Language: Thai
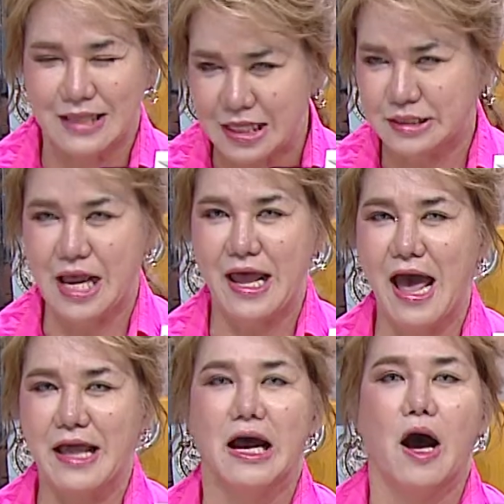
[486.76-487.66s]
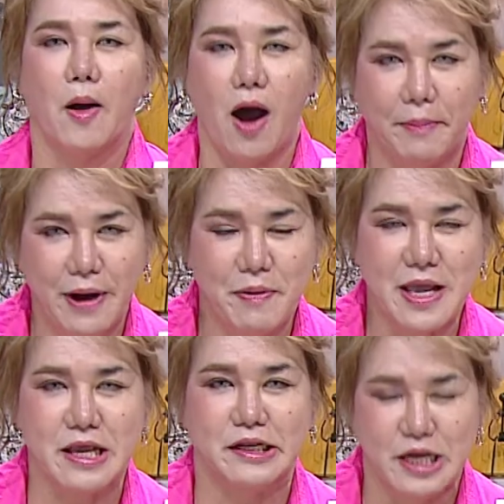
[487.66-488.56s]
ตัดใจให้ขอเพิ่ม
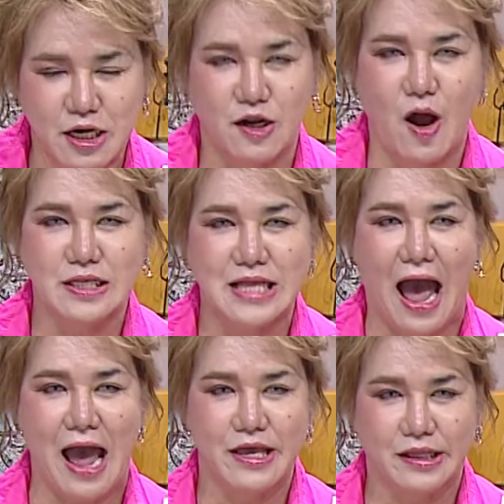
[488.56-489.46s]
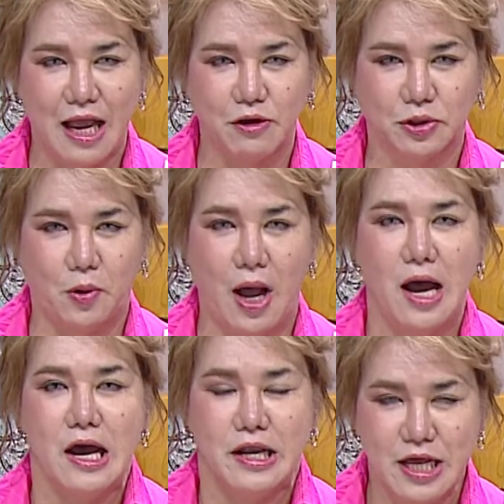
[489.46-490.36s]
ให้อีก 100 สายอีกเท่าตัว
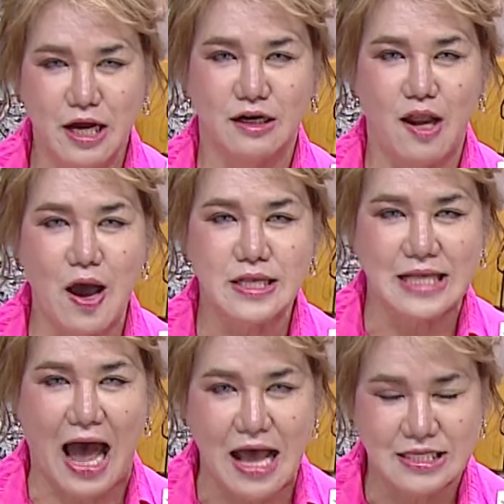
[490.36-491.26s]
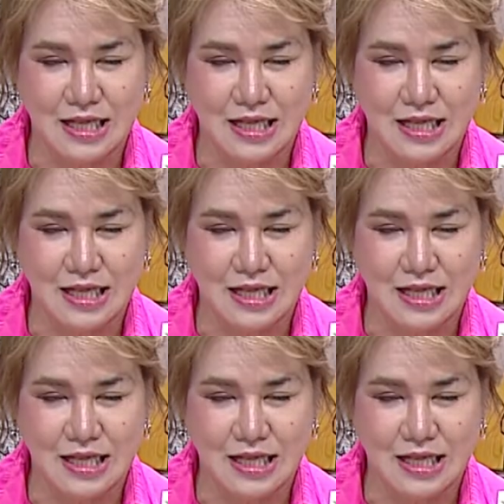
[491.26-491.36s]
100 สาย